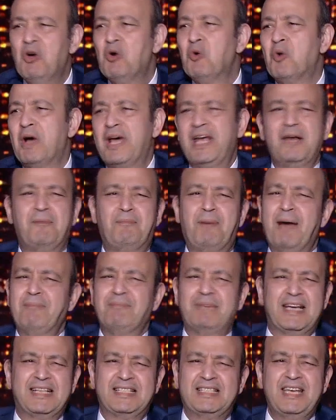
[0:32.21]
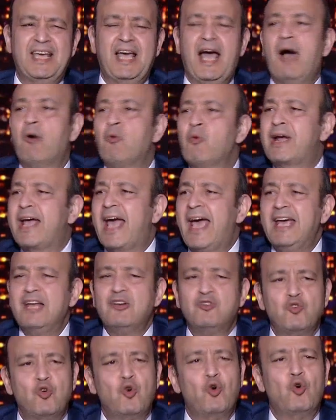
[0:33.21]
والباميه دي
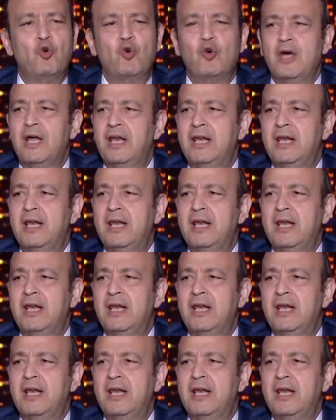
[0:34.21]
وكانه